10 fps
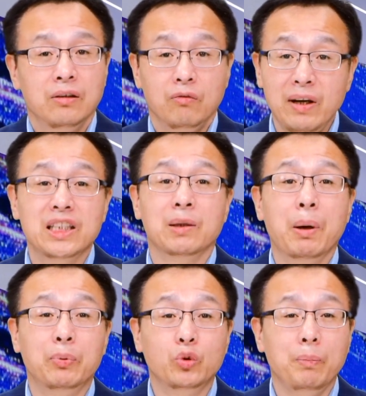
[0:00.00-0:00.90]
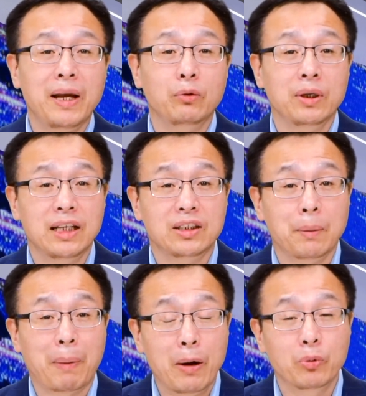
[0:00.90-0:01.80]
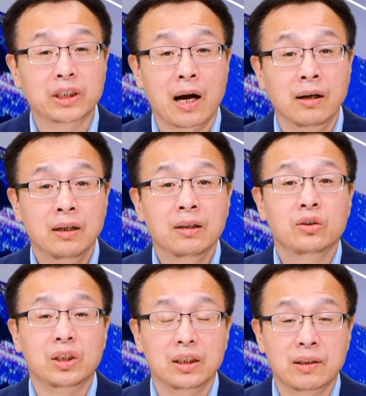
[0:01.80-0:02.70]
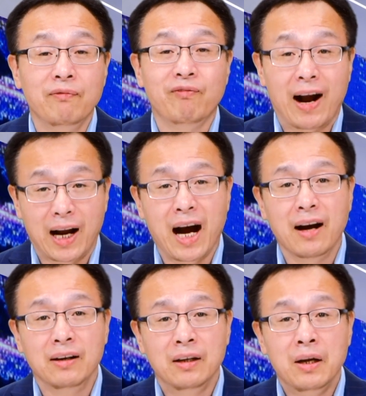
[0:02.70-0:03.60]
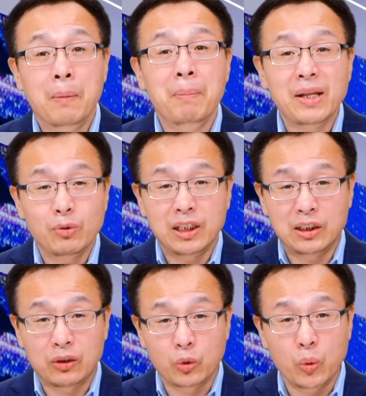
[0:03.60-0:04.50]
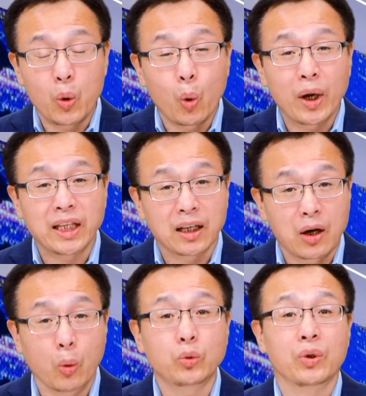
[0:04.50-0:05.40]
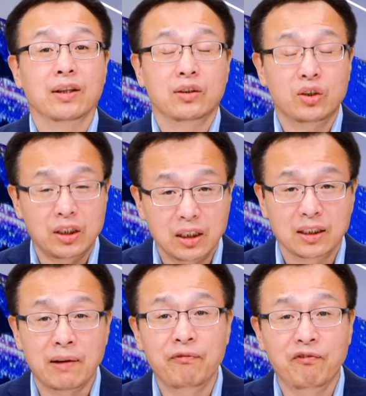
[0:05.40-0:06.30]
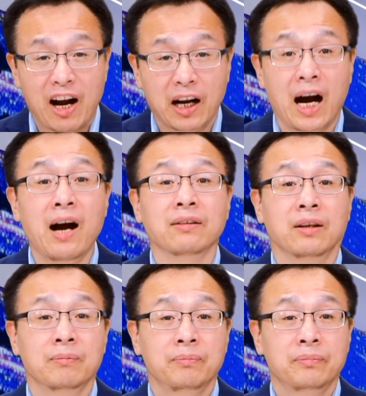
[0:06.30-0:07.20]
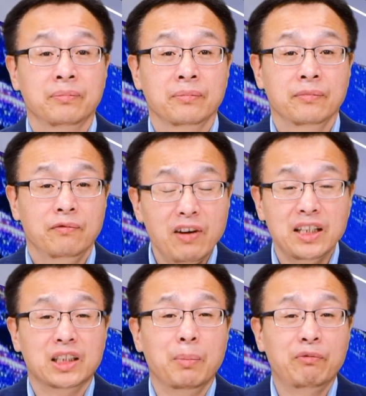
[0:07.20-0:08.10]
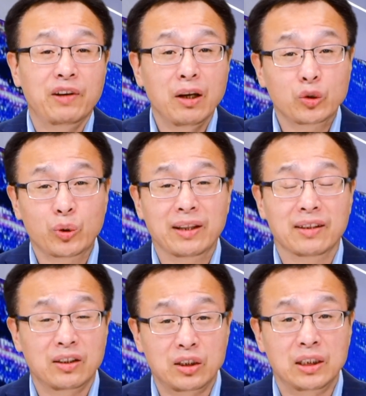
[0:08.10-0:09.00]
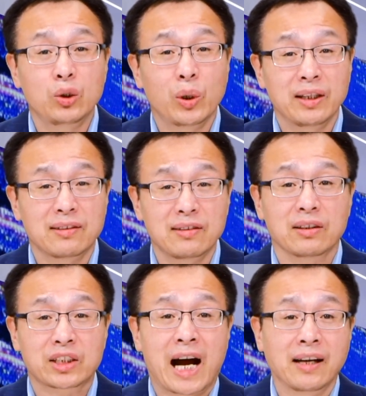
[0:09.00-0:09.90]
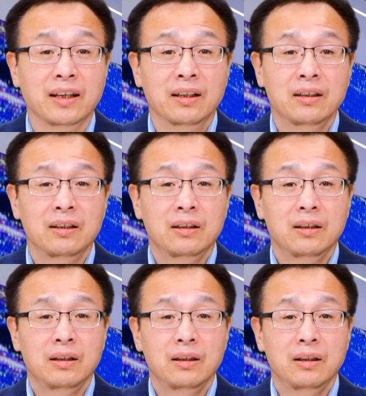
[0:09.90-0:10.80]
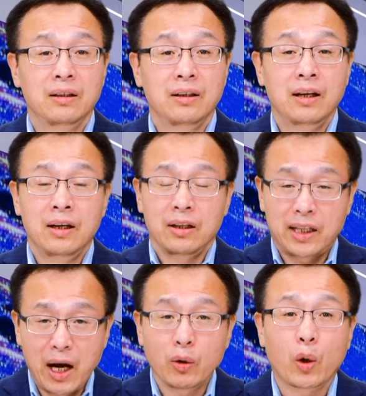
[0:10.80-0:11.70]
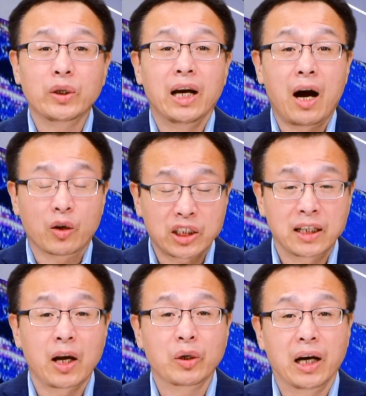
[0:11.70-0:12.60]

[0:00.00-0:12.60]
为什么不去面对那些白无常，起身反抗？面对这些中国豢养的狗腿子，起身反抗呢？为什么非要选择极端的自杀呢？跳楼也好，上吊也